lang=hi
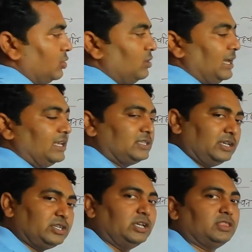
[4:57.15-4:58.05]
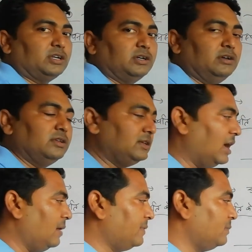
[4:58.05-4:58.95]
तो ऐसे क्षेत्र
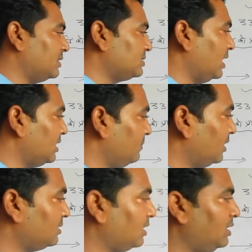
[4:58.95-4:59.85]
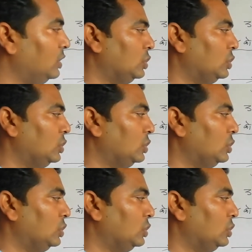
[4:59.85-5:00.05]
जहाँ पर वर्षा की मात्रा